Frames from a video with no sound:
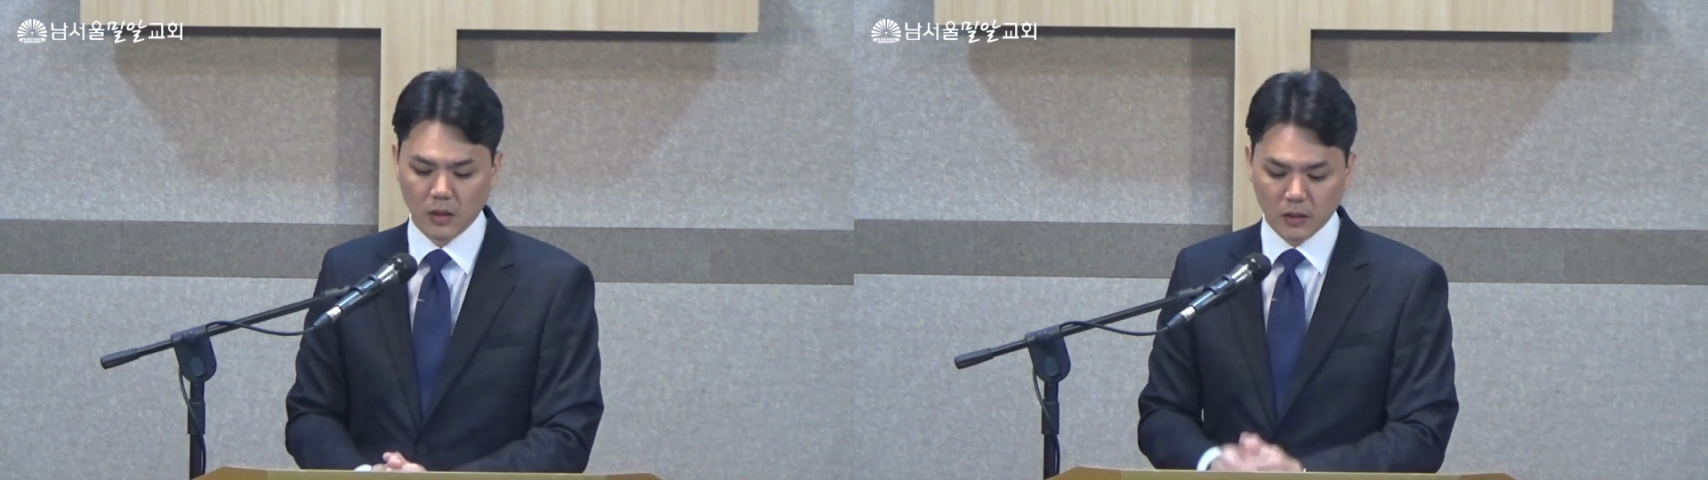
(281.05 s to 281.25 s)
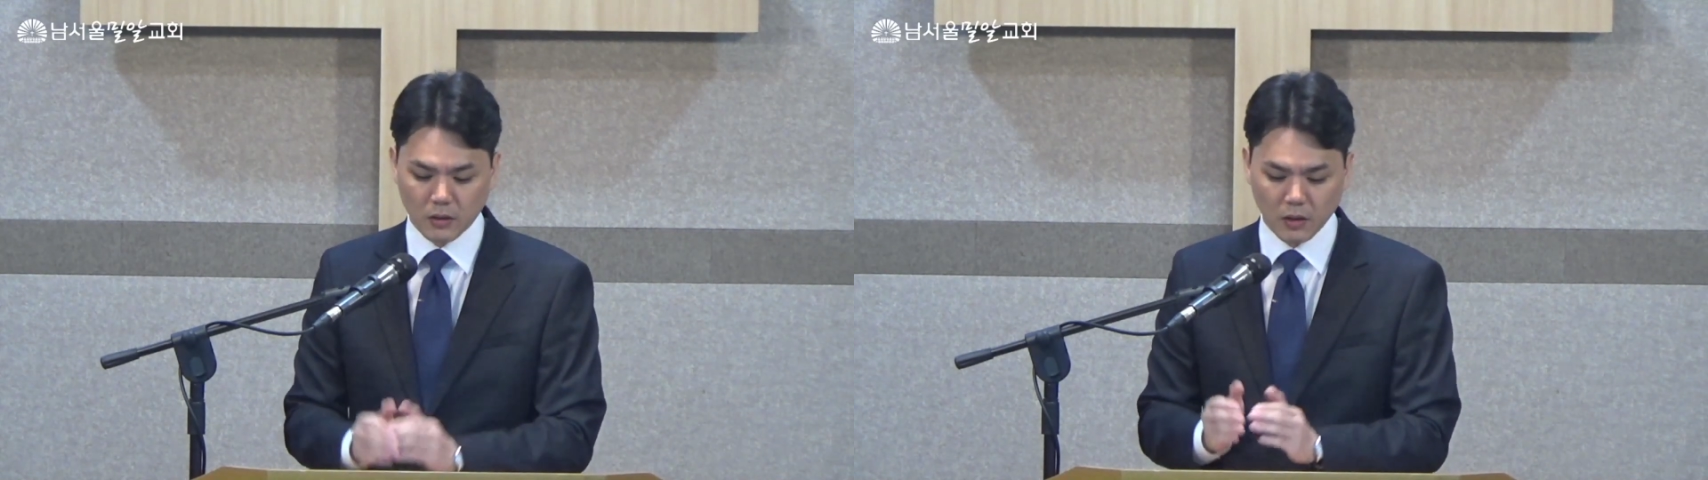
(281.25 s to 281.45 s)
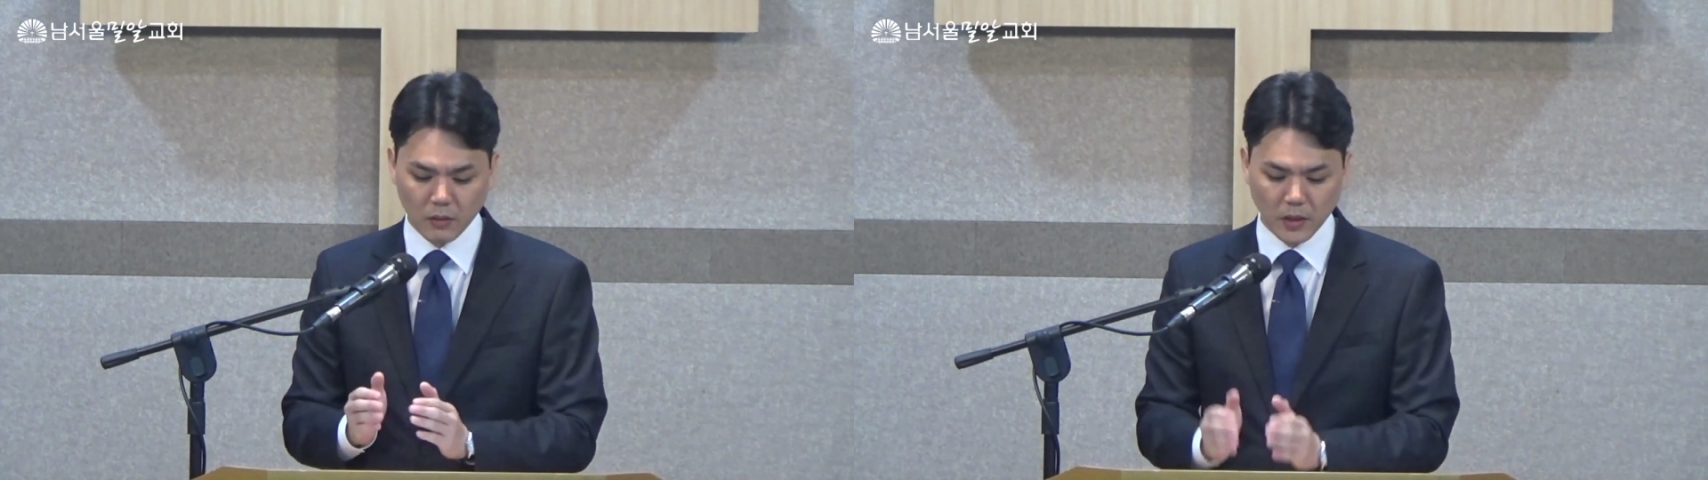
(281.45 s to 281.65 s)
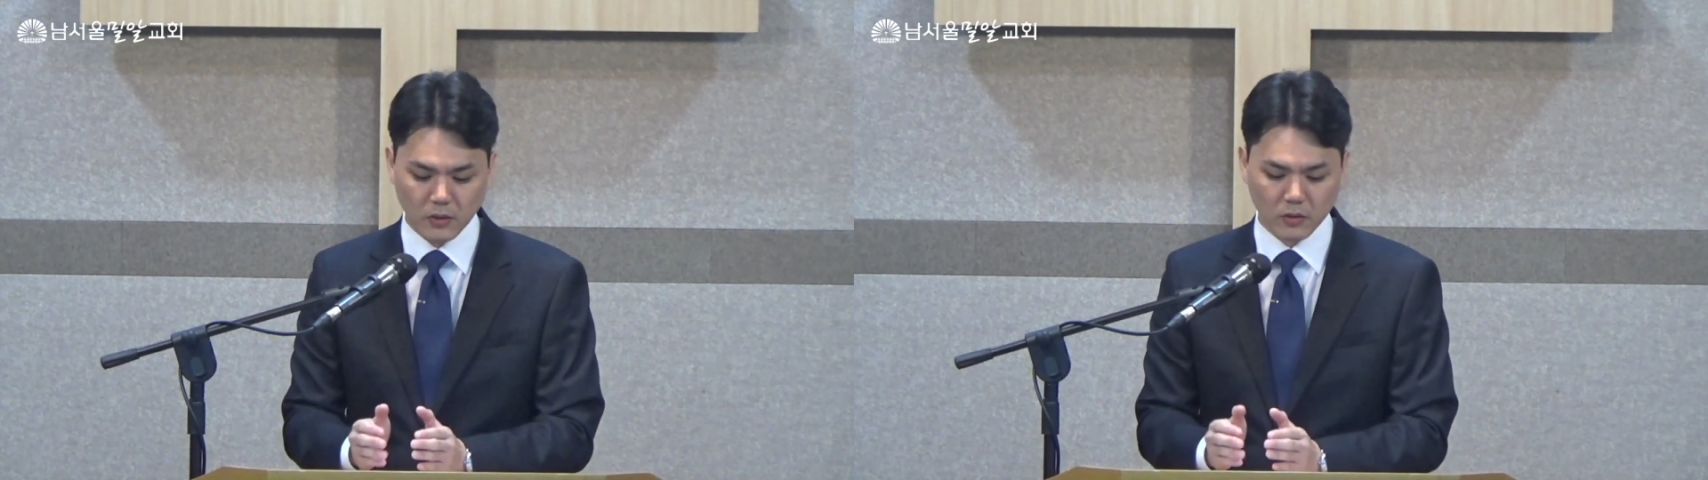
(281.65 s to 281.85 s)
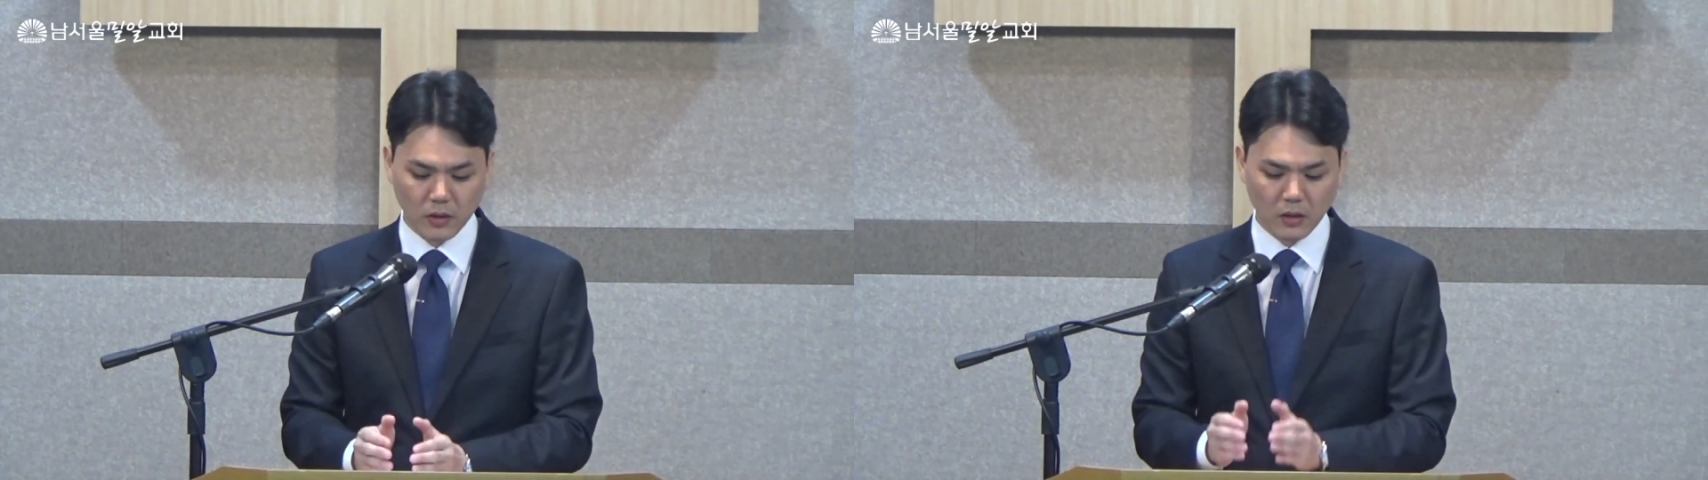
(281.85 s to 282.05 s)
그러한
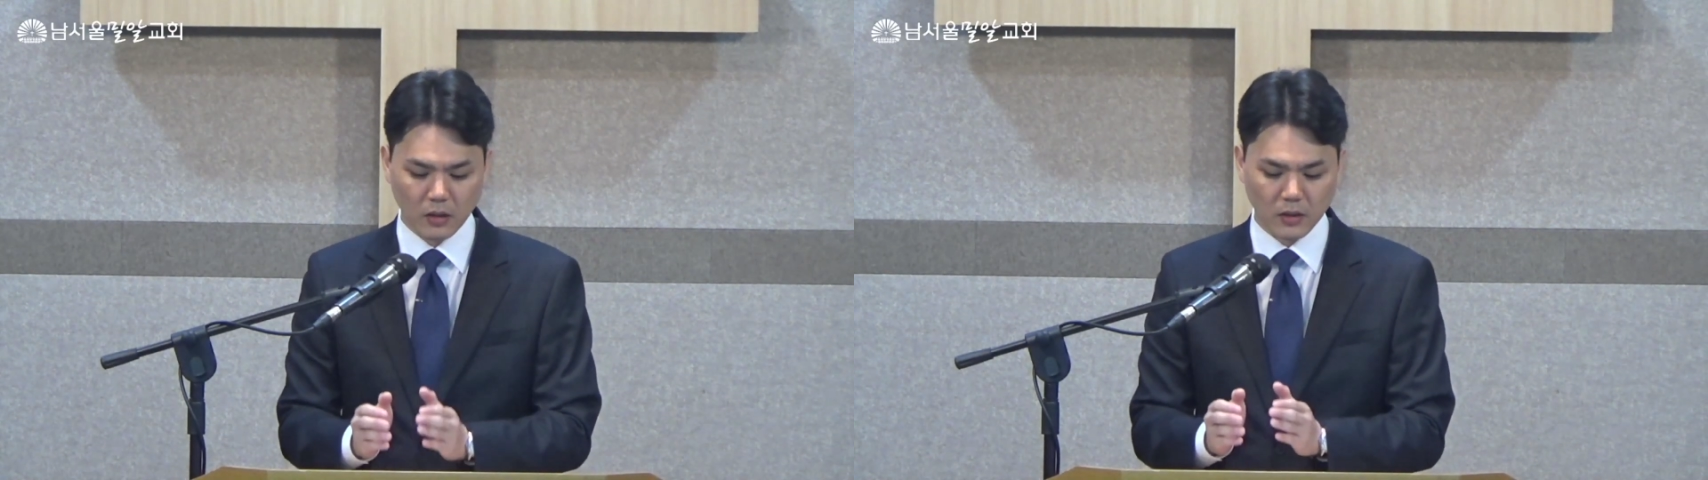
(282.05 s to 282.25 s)
백성들의